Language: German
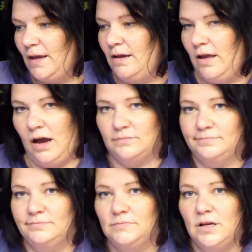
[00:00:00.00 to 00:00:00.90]
Ja.
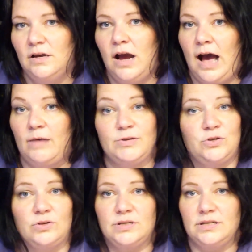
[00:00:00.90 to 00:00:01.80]
Aber
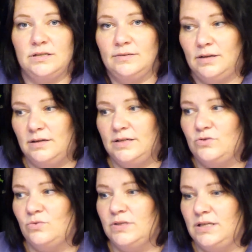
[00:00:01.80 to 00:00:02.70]
sonst äh,
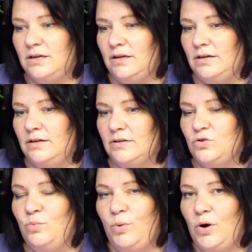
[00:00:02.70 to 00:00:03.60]
ist unser äh,
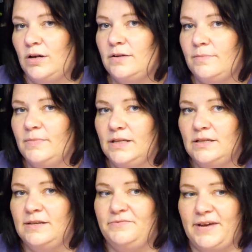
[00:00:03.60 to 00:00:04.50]
Support mit
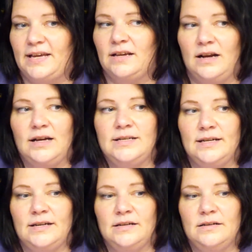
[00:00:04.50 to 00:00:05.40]
defekten
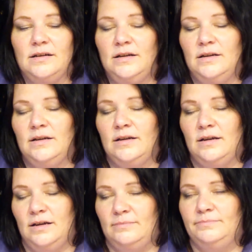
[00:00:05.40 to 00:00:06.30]
Artikeln,
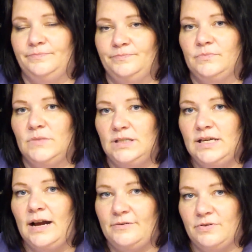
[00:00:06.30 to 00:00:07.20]
ähm,
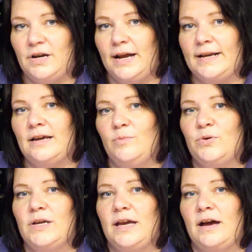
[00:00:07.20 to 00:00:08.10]
die halt von alleine
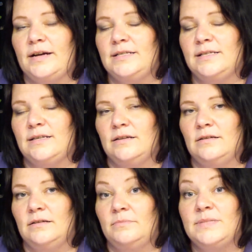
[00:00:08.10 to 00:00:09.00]
kaputt gegangen
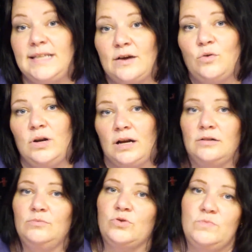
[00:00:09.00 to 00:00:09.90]
sind, ähm, sehr
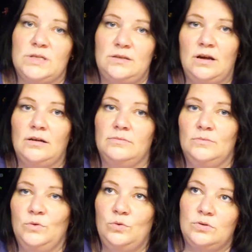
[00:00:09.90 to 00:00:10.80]
kulant, muss man sagen.
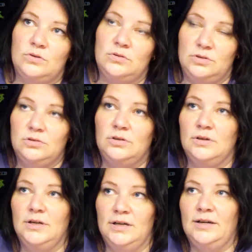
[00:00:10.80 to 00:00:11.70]
Und
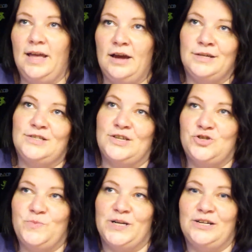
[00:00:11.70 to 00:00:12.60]
ja, das
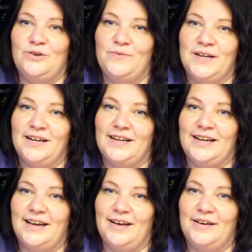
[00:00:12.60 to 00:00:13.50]
entspricht auch wieder
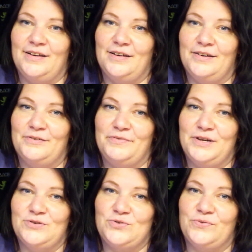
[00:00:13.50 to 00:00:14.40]
der äh,
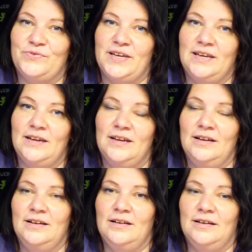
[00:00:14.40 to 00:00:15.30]
Philosophie,
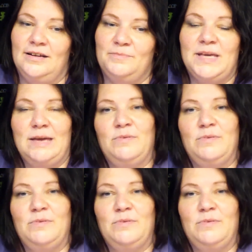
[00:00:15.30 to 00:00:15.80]
ähm, gebe